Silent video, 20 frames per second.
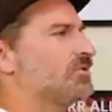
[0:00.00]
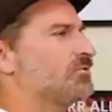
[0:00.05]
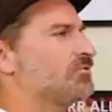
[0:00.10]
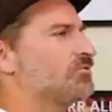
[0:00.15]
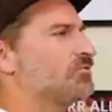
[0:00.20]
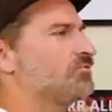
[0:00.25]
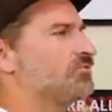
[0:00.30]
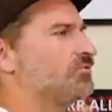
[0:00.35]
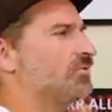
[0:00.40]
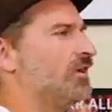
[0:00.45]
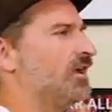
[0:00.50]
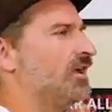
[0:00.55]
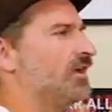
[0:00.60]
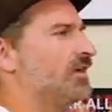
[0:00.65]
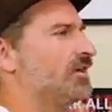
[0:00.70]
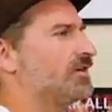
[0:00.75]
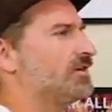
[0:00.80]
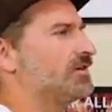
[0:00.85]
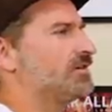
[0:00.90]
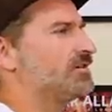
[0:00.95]
sont au courant,
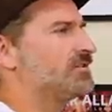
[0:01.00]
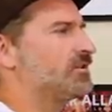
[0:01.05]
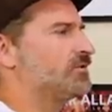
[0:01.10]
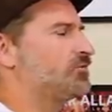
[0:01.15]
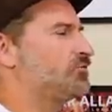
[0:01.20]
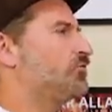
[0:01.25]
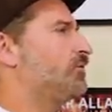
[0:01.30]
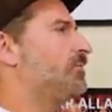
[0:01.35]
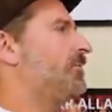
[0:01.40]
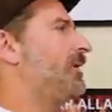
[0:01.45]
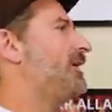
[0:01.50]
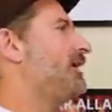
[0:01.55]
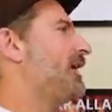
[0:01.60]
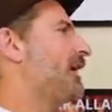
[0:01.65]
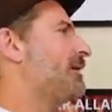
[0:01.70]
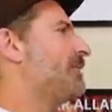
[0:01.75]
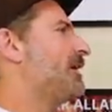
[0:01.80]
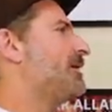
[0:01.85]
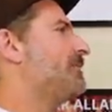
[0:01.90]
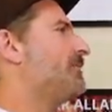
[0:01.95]
c'est toujours bien
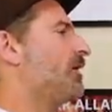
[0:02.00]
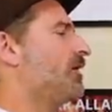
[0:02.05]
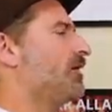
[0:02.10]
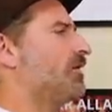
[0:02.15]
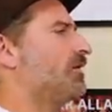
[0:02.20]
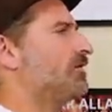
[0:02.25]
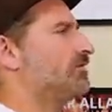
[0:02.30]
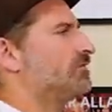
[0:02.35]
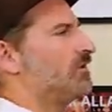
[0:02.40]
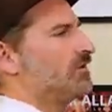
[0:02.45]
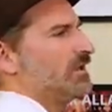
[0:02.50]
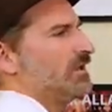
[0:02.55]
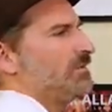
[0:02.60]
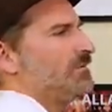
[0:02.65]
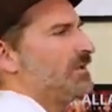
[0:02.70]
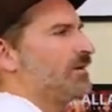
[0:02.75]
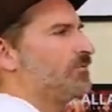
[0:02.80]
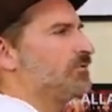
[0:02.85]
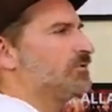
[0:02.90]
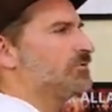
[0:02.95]
quand même un,
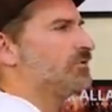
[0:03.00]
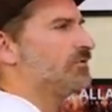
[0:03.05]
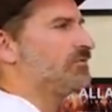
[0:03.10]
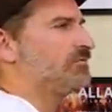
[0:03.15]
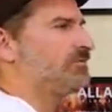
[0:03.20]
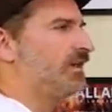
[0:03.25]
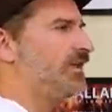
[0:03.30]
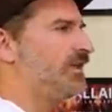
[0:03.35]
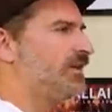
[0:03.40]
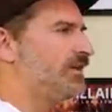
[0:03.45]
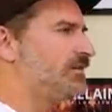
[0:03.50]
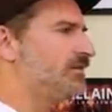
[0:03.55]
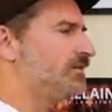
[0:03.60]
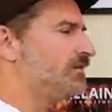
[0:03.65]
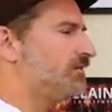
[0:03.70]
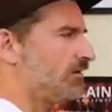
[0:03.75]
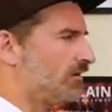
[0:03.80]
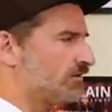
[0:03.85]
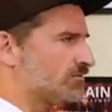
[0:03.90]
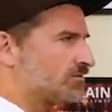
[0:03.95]
Québécois sur
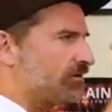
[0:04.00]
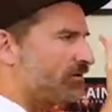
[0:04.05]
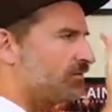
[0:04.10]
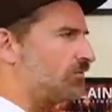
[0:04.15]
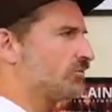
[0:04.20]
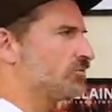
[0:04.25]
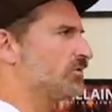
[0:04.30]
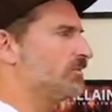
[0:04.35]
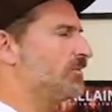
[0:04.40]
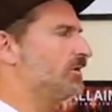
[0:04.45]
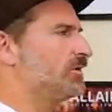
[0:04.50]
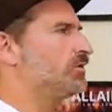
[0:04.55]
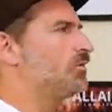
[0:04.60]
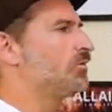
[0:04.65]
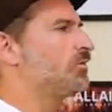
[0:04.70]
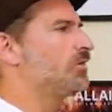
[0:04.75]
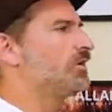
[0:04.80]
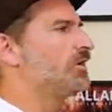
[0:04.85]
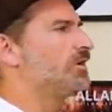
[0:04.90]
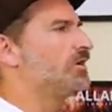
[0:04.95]
20, en tout cas, grosso
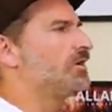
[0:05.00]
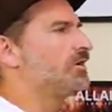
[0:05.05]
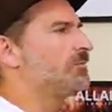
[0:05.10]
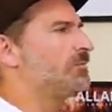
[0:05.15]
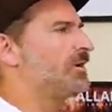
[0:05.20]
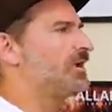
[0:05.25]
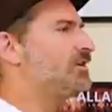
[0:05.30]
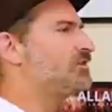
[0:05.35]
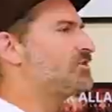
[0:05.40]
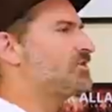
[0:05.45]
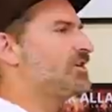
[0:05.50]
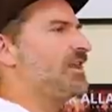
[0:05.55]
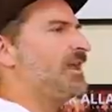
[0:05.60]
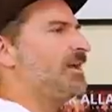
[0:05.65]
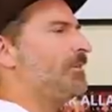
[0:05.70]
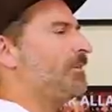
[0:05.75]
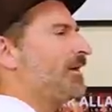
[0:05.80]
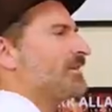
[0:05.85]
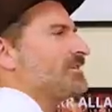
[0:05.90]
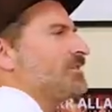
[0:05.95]
modo. Mais là, j'ai
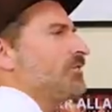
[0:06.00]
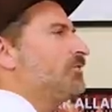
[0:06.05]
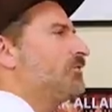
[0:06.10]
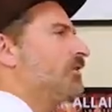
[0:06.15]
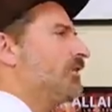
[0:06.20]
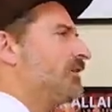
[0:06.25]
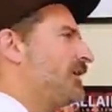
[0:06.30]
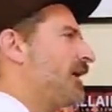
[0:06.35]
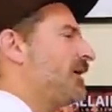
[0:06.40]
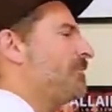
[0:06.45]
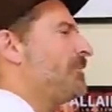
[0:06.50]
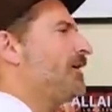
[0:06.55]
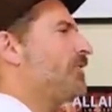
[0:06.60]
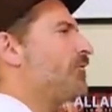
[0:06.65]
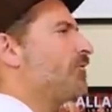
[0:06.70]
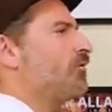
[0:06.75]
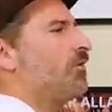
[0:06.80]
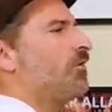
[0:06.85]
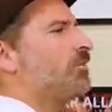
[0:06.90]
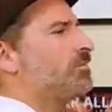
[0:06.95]
l'impression que le
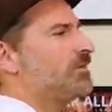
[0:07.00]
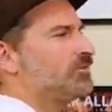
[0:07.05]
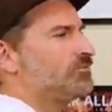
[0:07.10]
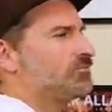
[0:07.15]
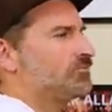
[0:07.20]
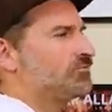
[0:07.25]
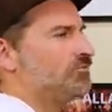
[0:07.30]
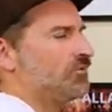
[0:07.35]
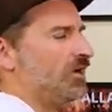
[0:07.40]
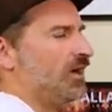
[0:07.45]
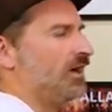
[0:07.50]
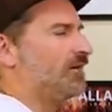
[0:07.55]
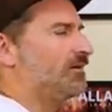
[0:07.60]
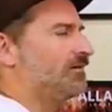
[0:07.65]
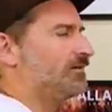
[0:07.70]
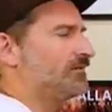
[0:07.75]
Québec au complet est au courant.